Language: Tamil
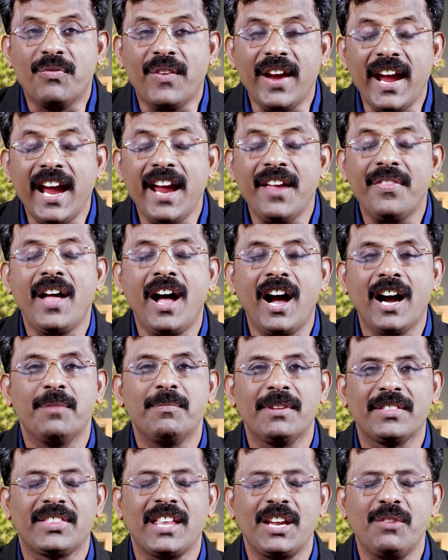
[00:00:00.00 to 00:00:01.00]

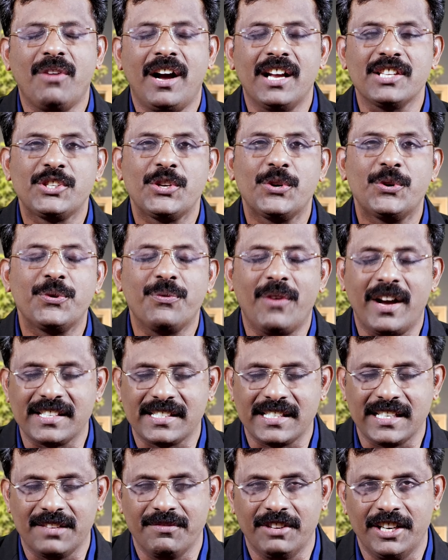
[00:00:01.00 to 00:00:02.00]
வேதாகமத்தை வாஞ்சியோடு
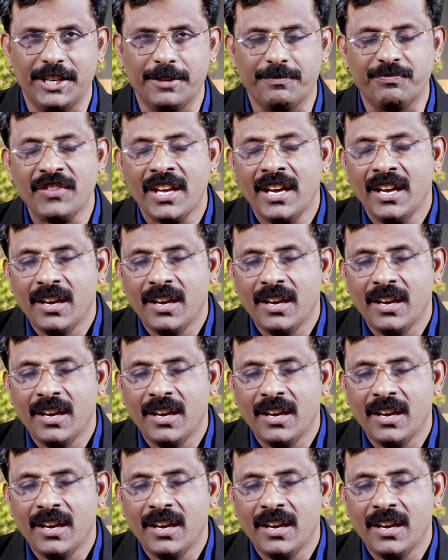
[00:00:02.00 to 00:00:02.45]
வாசிக்க வேண்டும்